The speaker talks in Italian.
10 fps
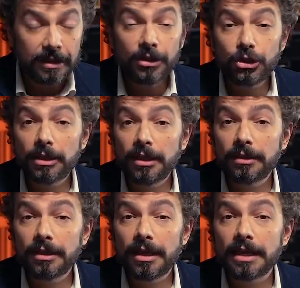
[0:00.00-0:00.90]

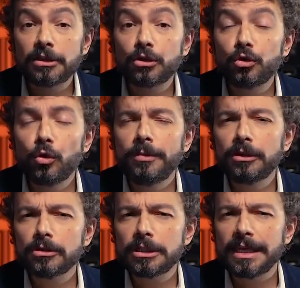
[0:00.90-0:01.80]
L'incidente è
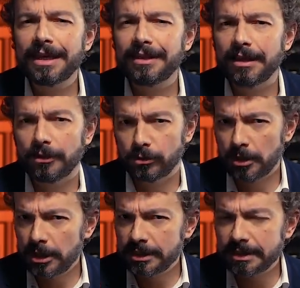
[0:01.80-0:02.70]
subito secretato,
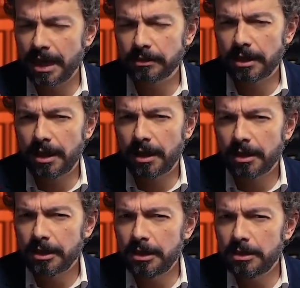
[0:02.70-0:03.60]
scatta
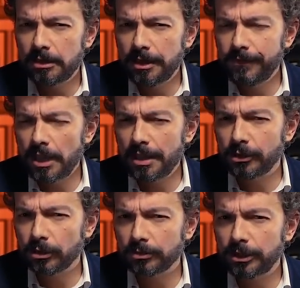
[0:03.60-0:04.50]
il
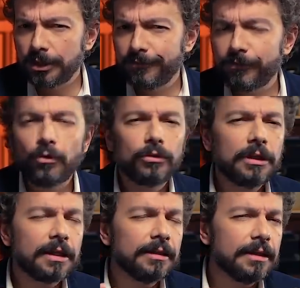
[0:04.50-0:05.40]
divieto di
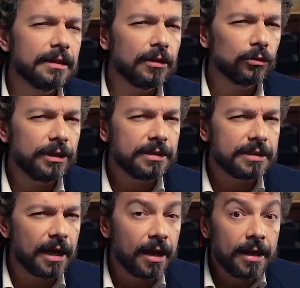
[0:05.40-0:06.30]
diffonderne la
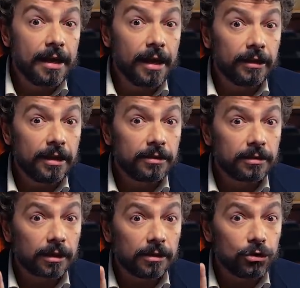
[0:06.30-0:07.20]
notizia ed
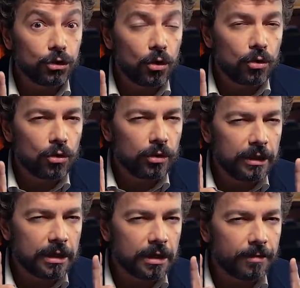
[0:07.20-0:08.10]
entra in gioco
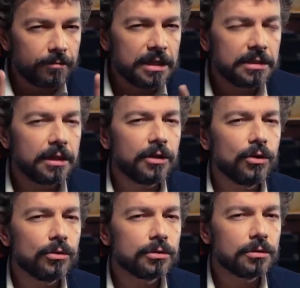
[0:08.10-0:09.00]
il
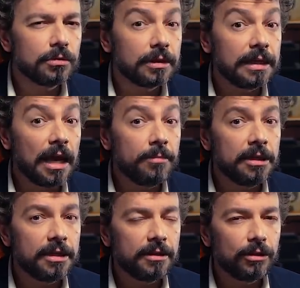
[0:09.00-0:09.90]
misterioso
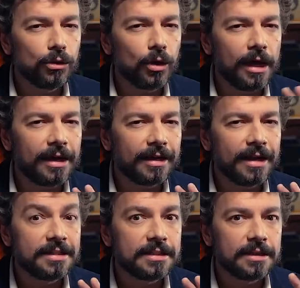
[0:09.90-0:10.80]
gabinetto
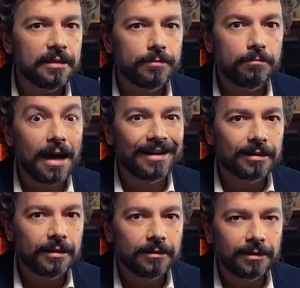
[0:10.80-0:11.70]

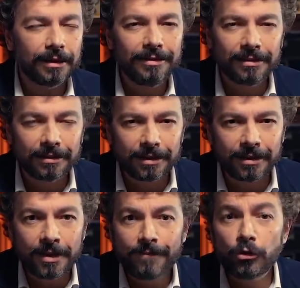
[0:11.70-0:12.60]

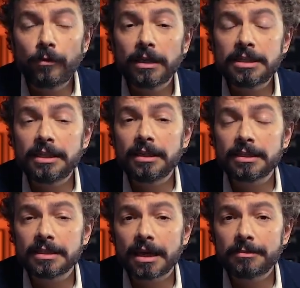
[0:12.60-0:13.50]
RS-33, dove la
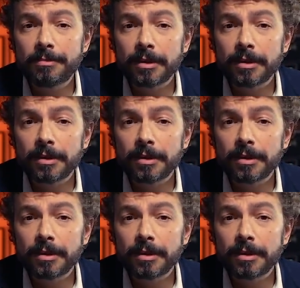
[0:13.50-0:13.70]
sigla starebbe